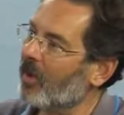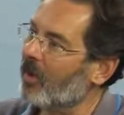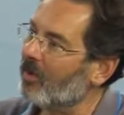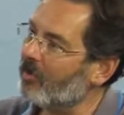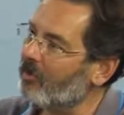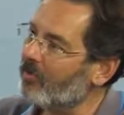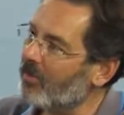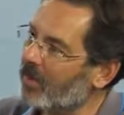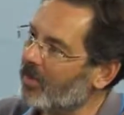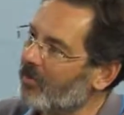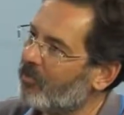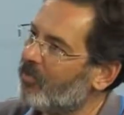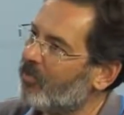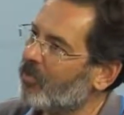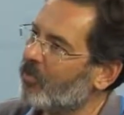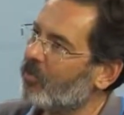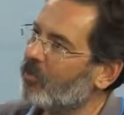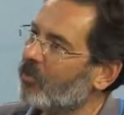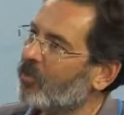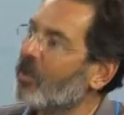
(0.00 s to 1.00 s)
hep bir
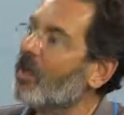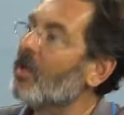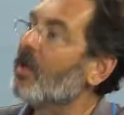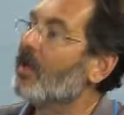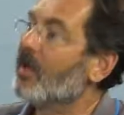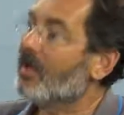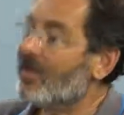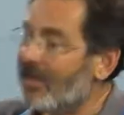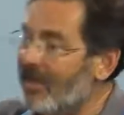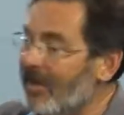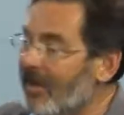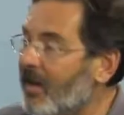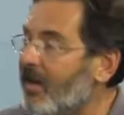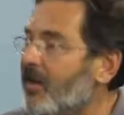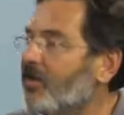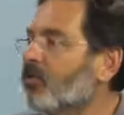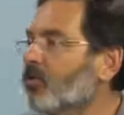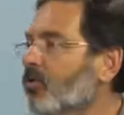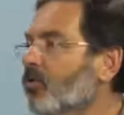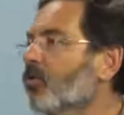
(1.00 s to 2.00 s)
pürüz.
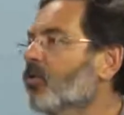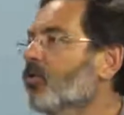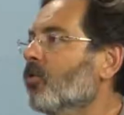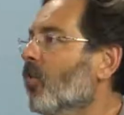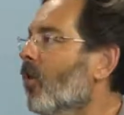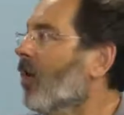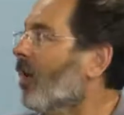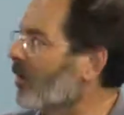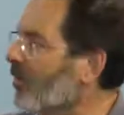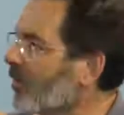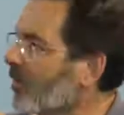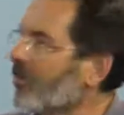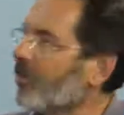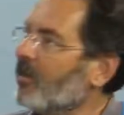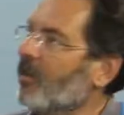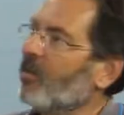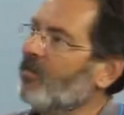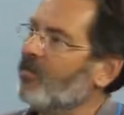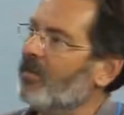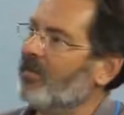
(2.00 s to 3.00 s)
Niye? Çünkü o
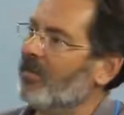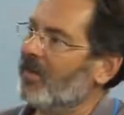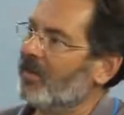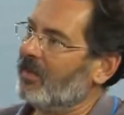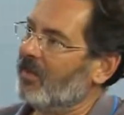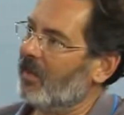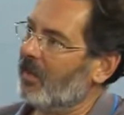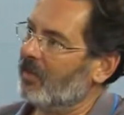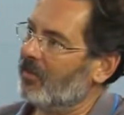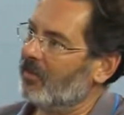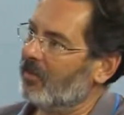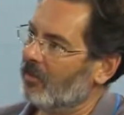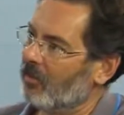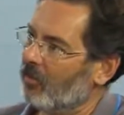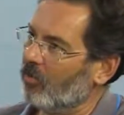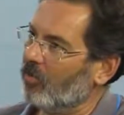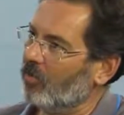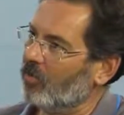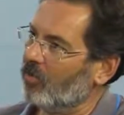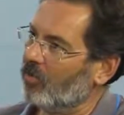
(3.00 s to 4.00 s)
anlatılan bir masaldır
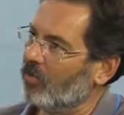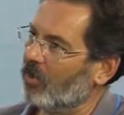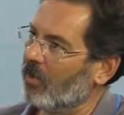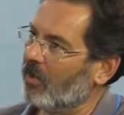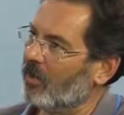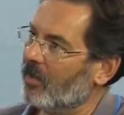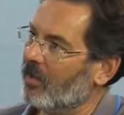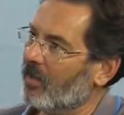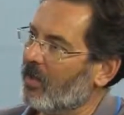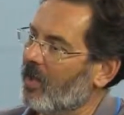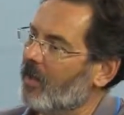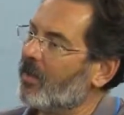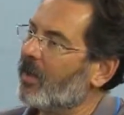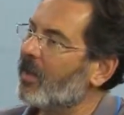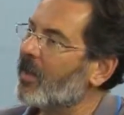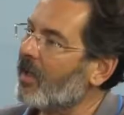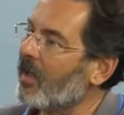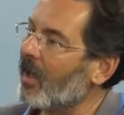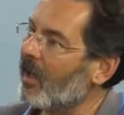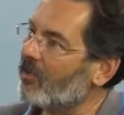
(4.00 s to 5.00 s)
da o yüzden.
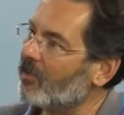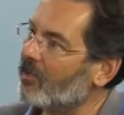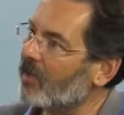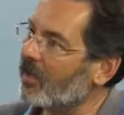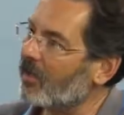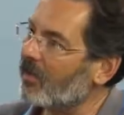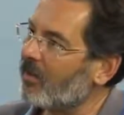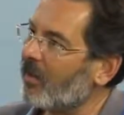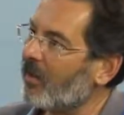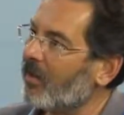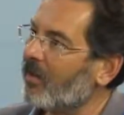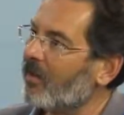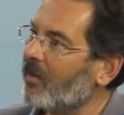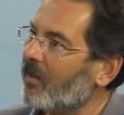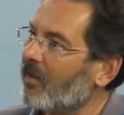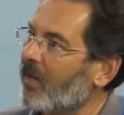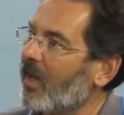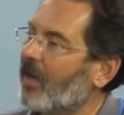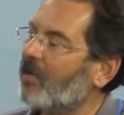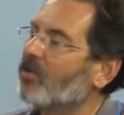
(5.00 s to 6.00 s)
Peki gerçek ne?
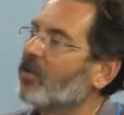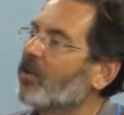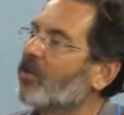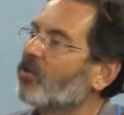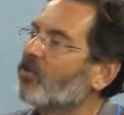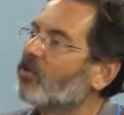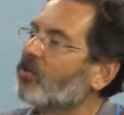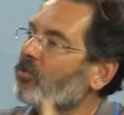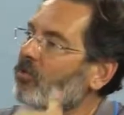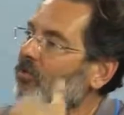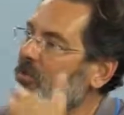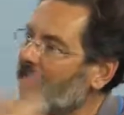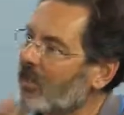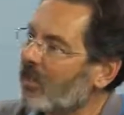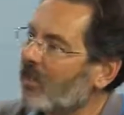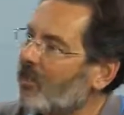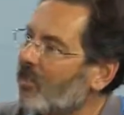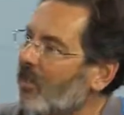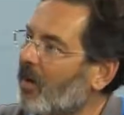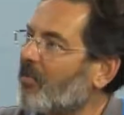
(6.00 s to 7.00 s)
Gerçek şudur
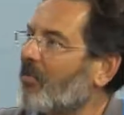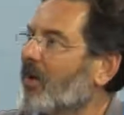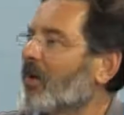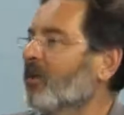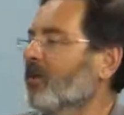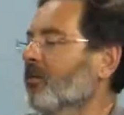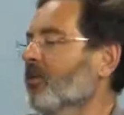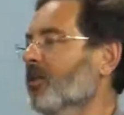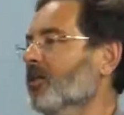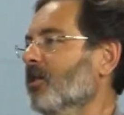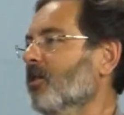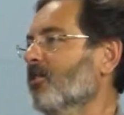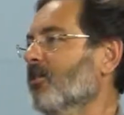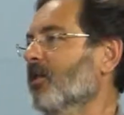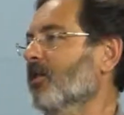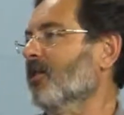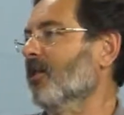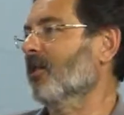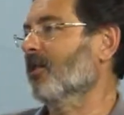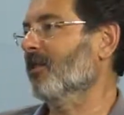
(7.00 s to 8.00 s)
dediğim an ben de başka bir
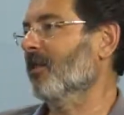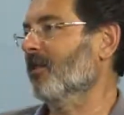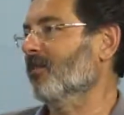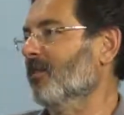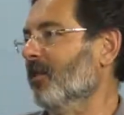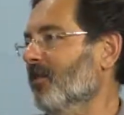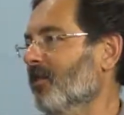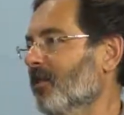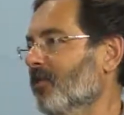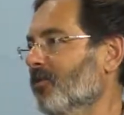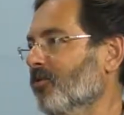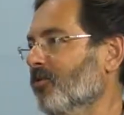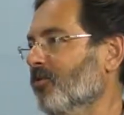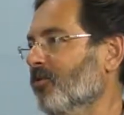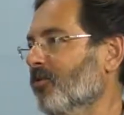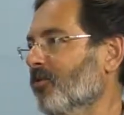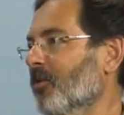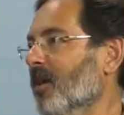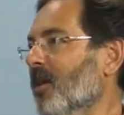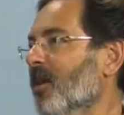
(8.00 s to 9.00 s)
masal anlatmaya
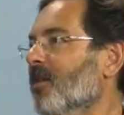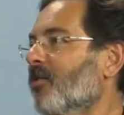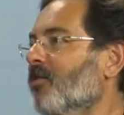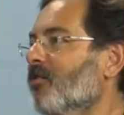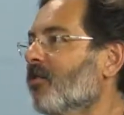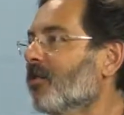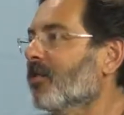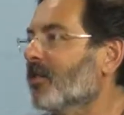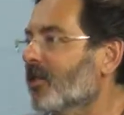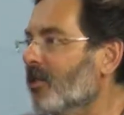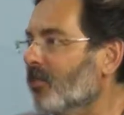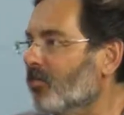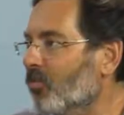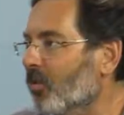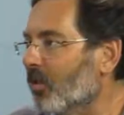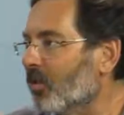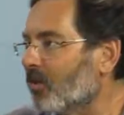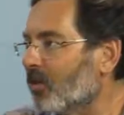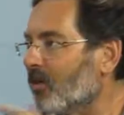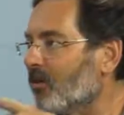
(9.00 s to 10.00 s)
başlıyorum. Dolayısıyla bu
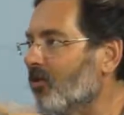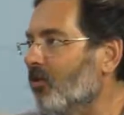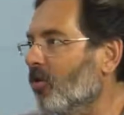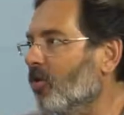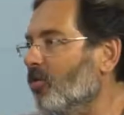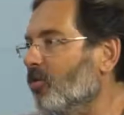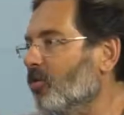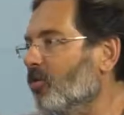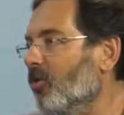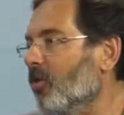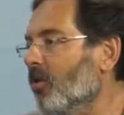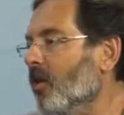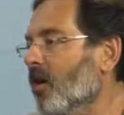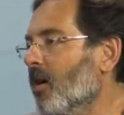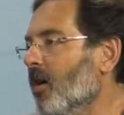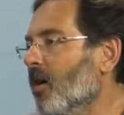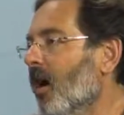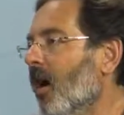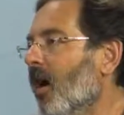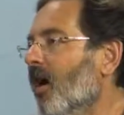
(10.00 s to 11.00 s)
kısır döngü
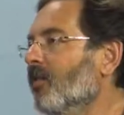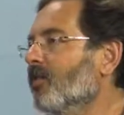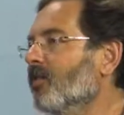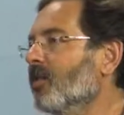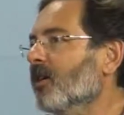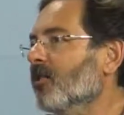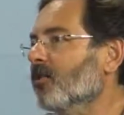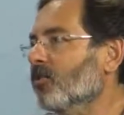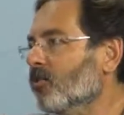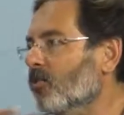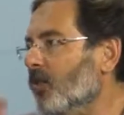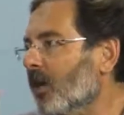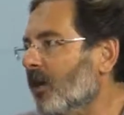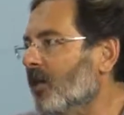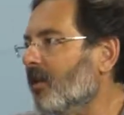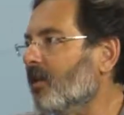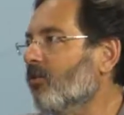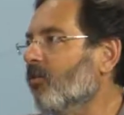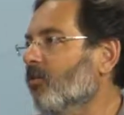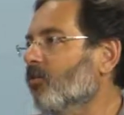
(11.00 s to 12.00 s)
ancak
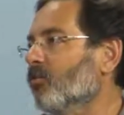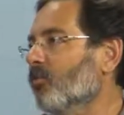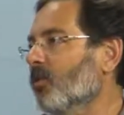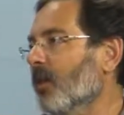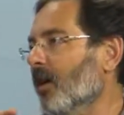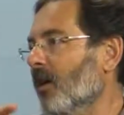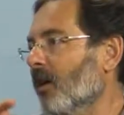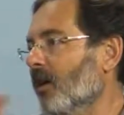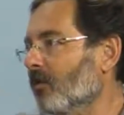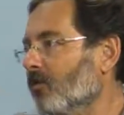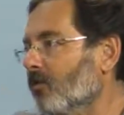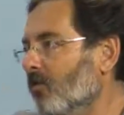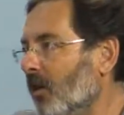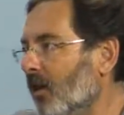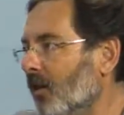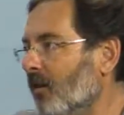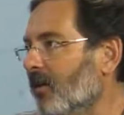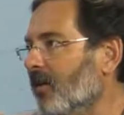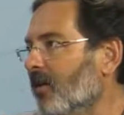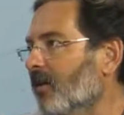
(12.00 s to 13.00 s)
sürekli bozularak,
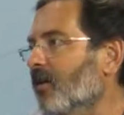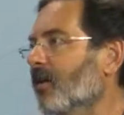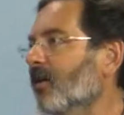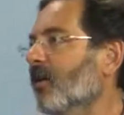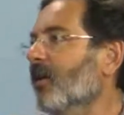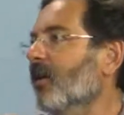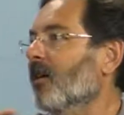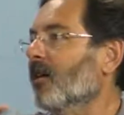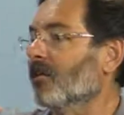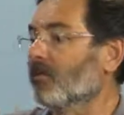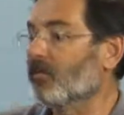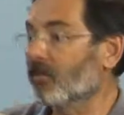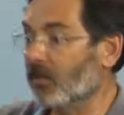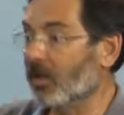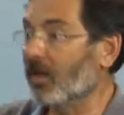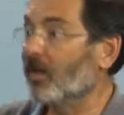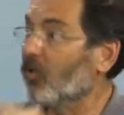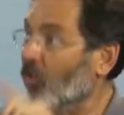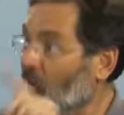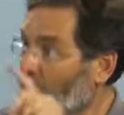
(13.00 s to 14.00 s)
sürekli kırılarak,
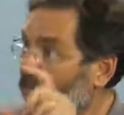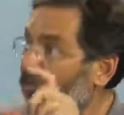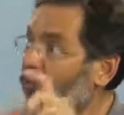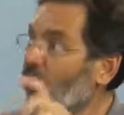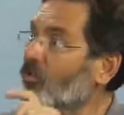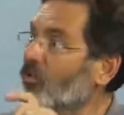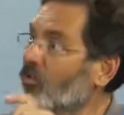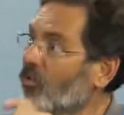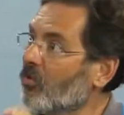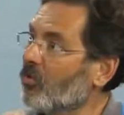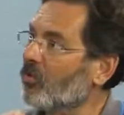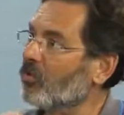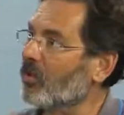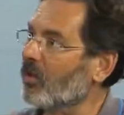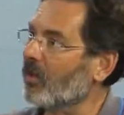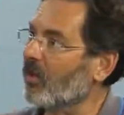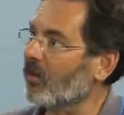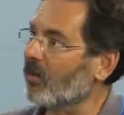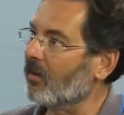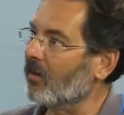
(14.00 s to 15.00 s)
sürekli o büyüyü
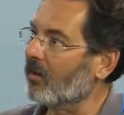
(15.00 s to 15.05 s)
bozarak